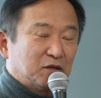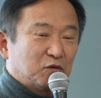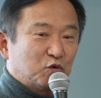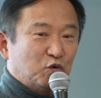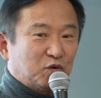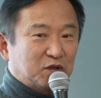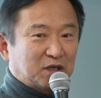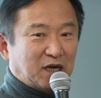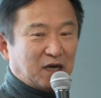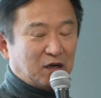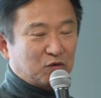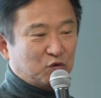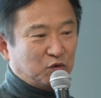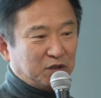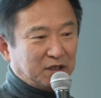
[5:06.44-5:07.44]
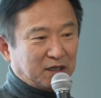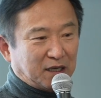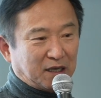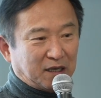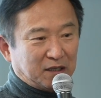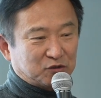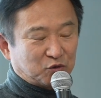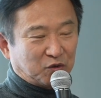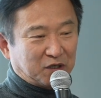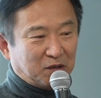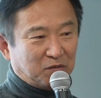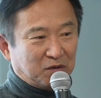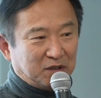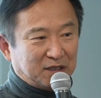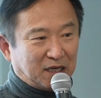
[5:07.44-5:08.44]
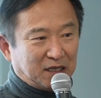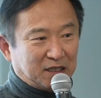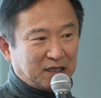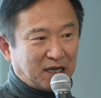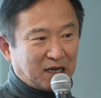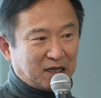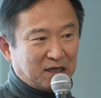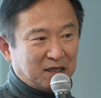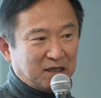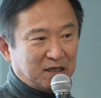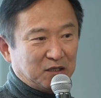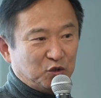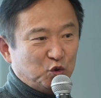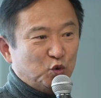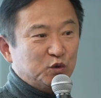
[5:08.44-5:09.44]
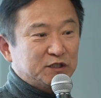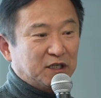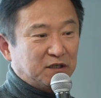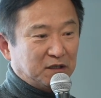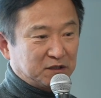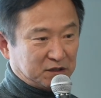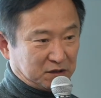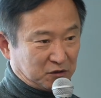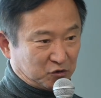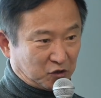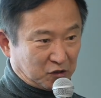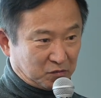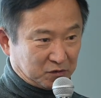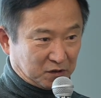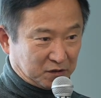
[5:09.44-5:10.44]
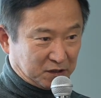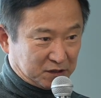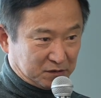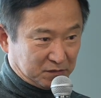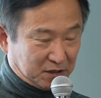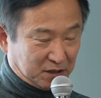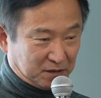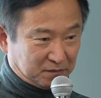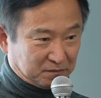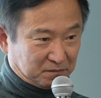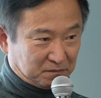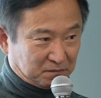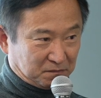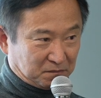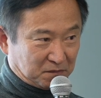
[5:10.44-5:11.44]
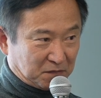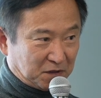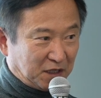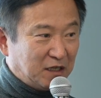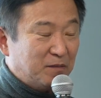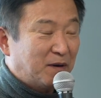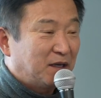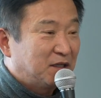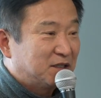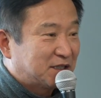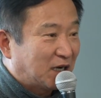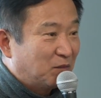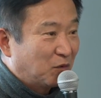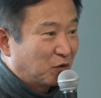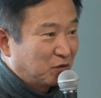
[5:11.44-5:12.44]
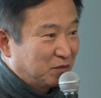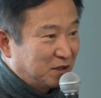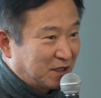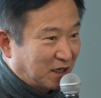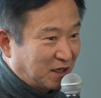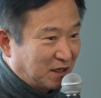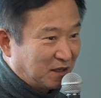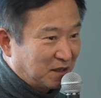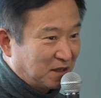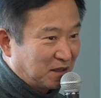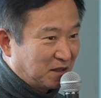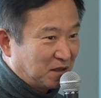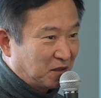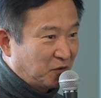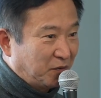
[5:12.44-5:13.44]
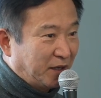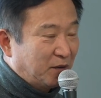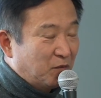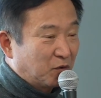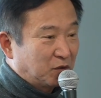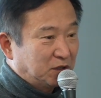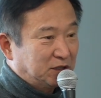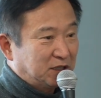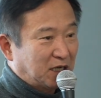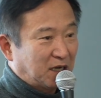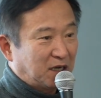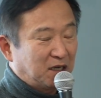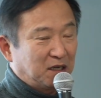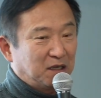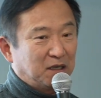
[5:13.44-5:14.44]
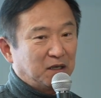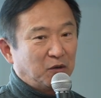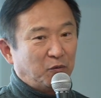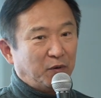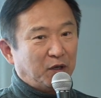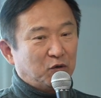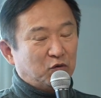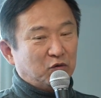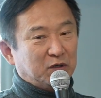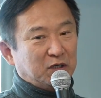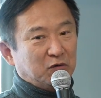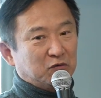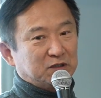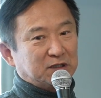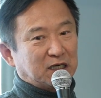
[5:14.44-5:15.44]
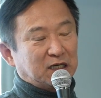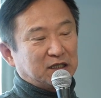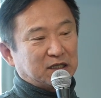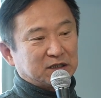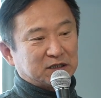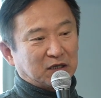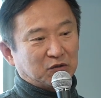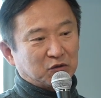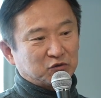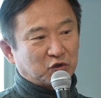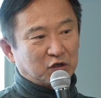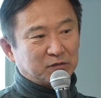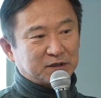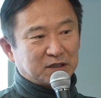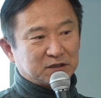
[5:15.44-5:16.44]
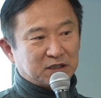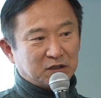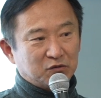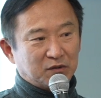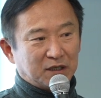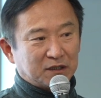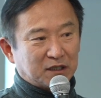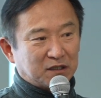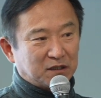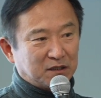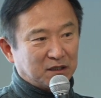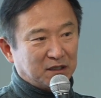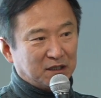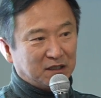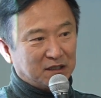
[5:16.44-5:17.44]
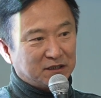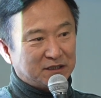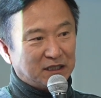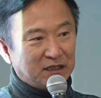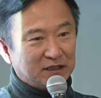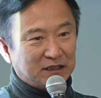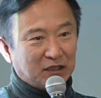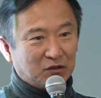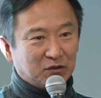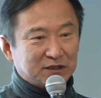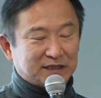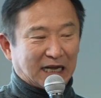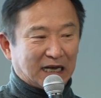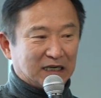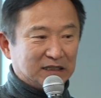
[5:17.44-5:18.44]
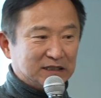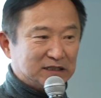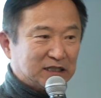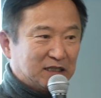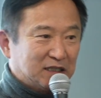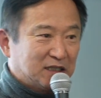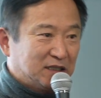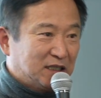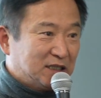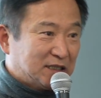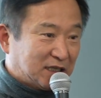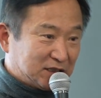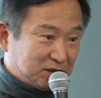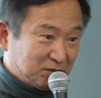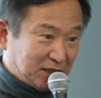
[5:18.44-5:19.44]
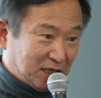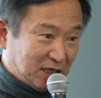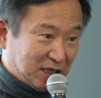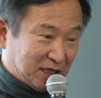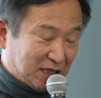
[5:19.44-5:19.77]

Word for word: 국가 국익에 손해보는 양이 약 6천억 정도 손해보는 게있니다 일반인들 잘 모릅니다. 왜 모르느냐. 외국이 우리나라를 대상으로 손해배상을 청구할 때는 절대로 작은 시장 건드리지 않습니다.